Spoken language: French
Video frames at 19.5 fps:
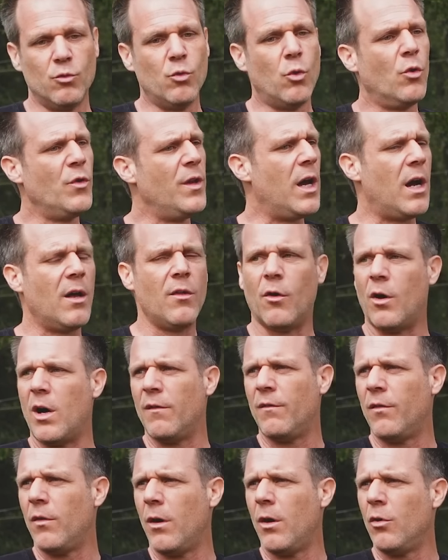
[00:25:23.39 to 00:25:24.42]
ou on est un
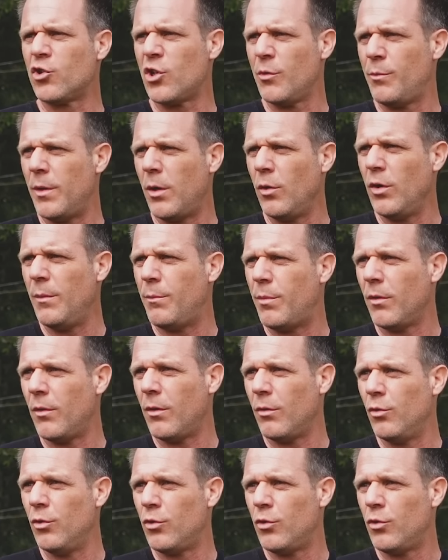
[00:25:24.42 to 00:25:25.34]
an avant, je sais pas, on est pendant